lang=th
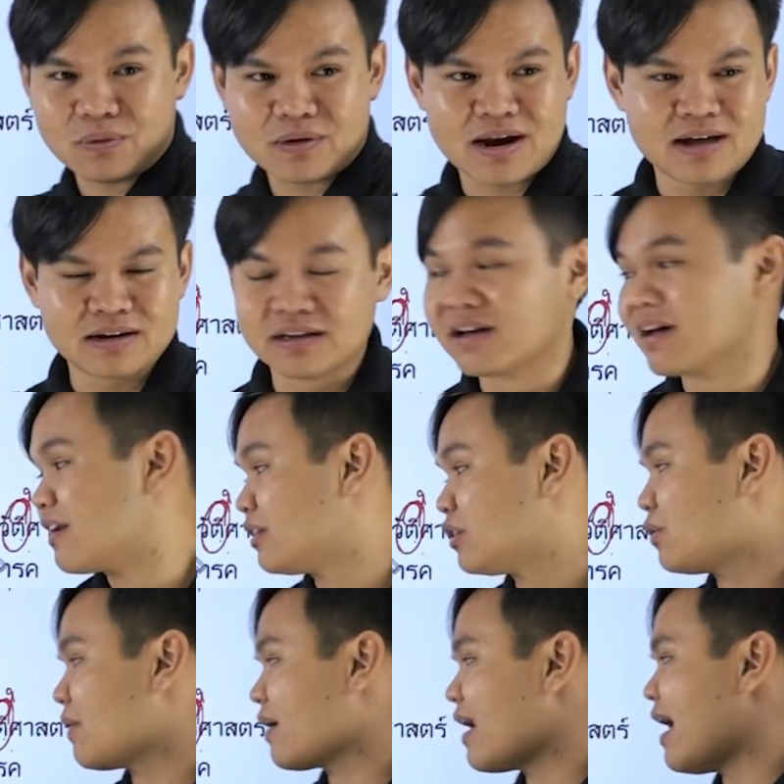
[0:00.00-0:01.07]
ตรงกลางหรือการัน
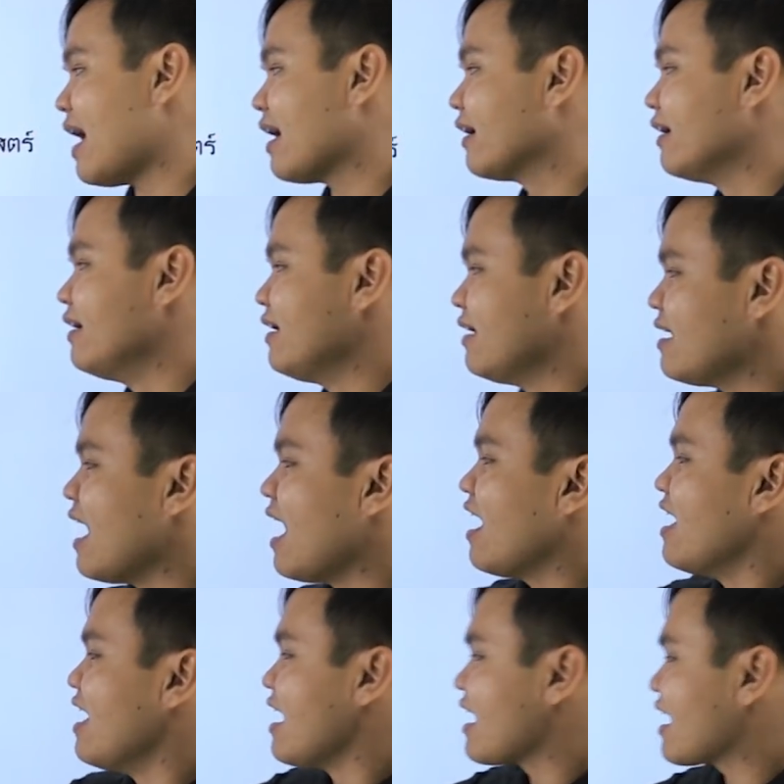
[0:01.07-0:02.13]
ตรงกลางนะ
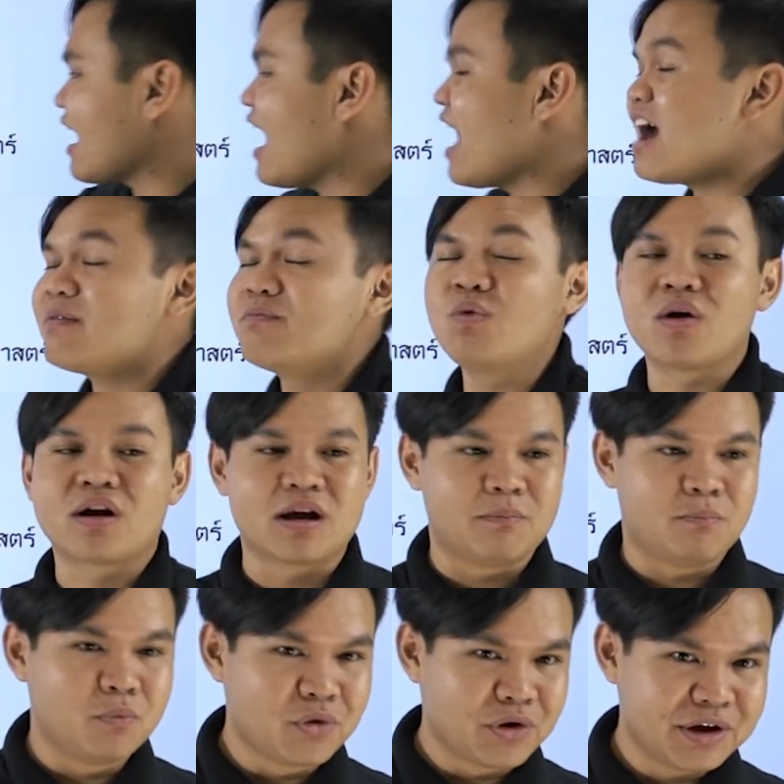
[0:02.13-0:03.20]
การบวกกับ
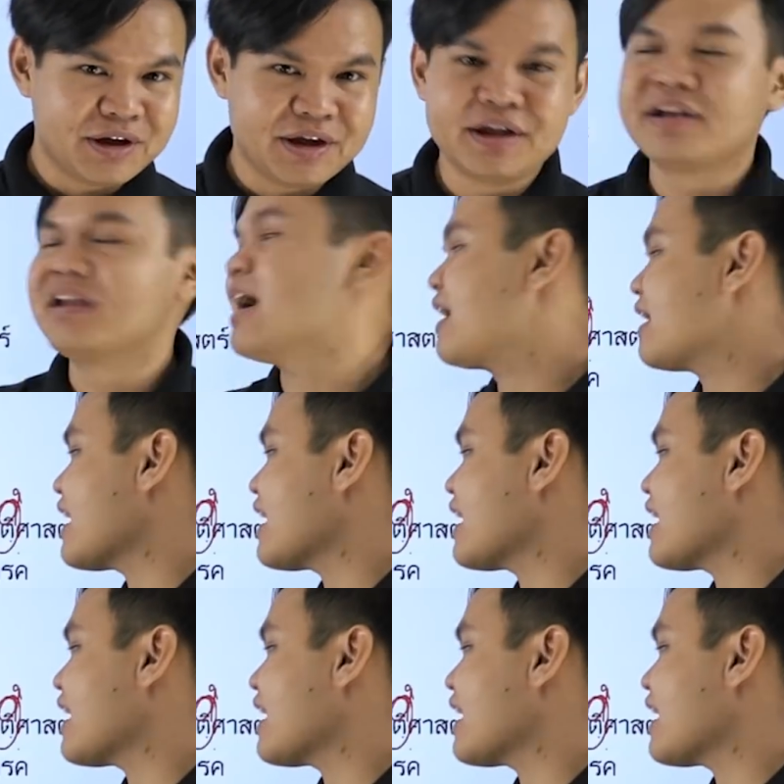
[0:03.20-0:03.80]
บุรีนะ